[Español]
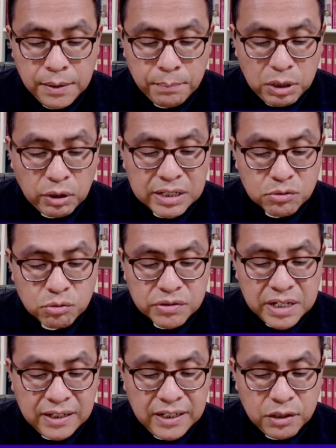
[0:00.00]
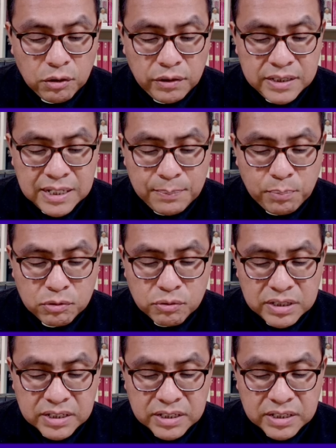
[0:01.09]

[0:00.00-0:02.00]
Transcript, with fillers: Pero Jesús se inclinó y se puso a